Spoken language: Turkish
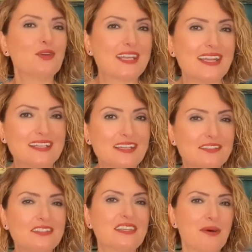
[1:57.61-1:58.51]
özellikle
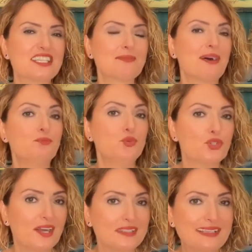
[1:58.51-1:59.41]
zaman zaman
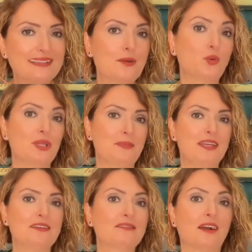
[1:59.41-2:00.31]
mücadeleler
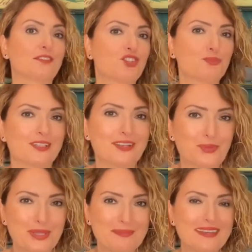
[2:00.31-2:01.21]
olabilir, tartışmalar
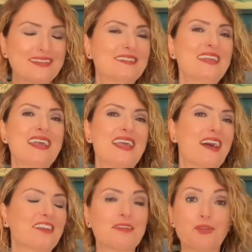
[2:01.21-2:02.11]
olabilir.
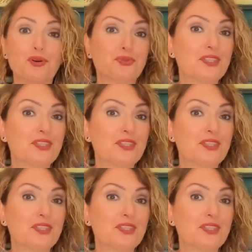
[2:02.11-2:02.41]
Herhangi bir konuda